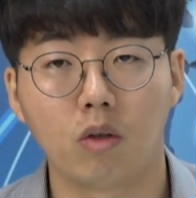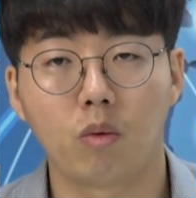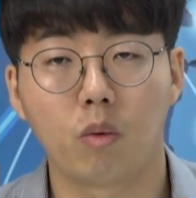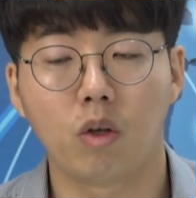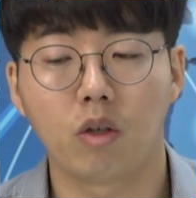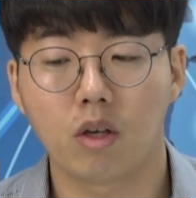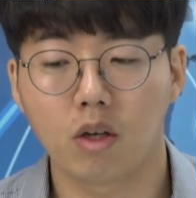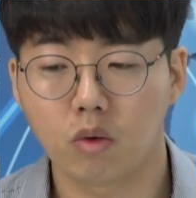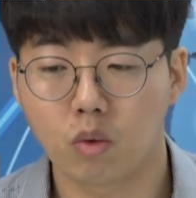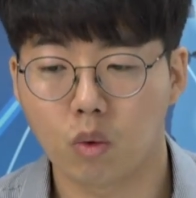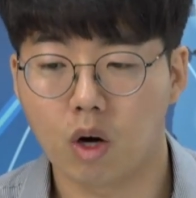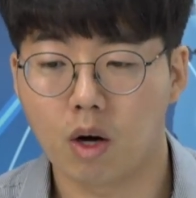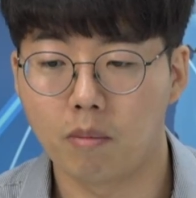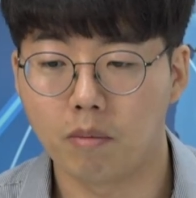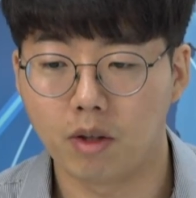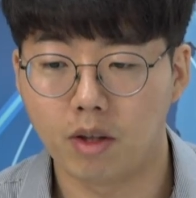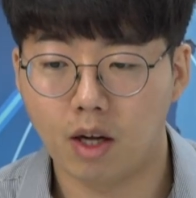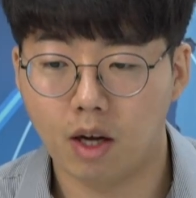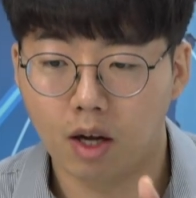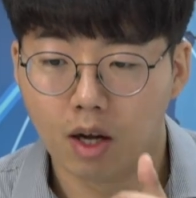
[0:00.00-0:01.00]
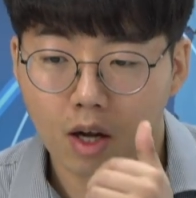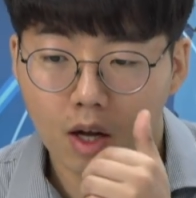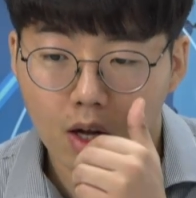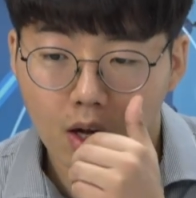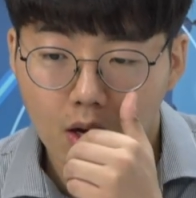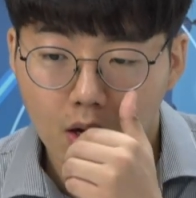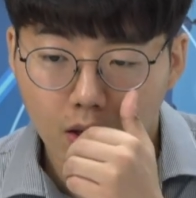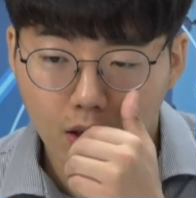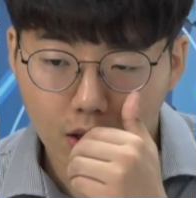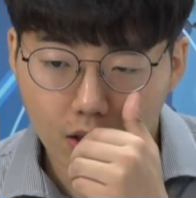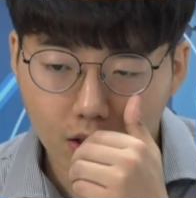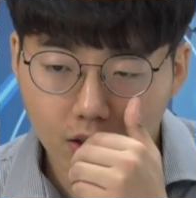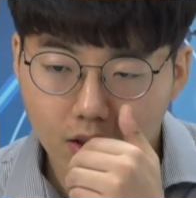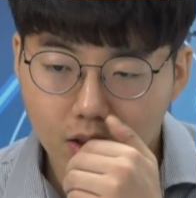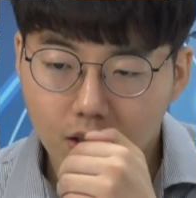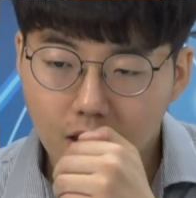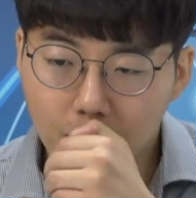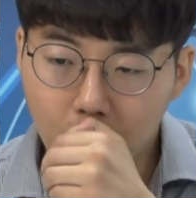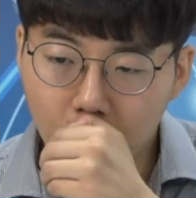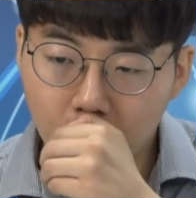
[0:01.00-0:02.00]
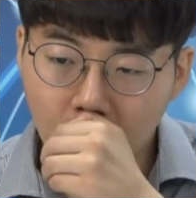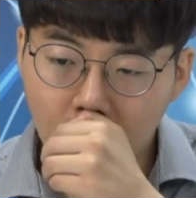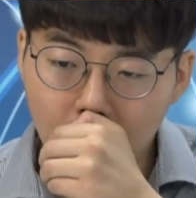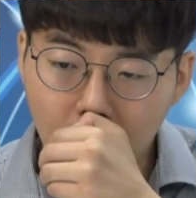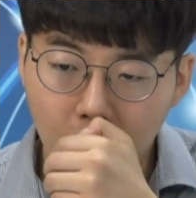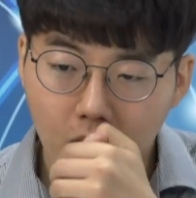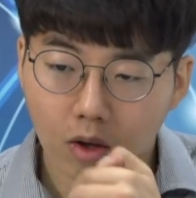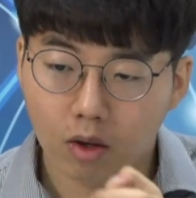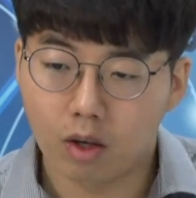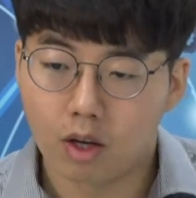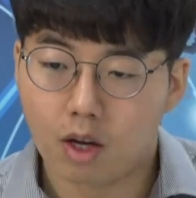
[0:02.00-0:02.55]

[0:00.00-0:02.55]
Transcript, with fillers: 굉장히 좋아합니다. 리츠가 뭐냐면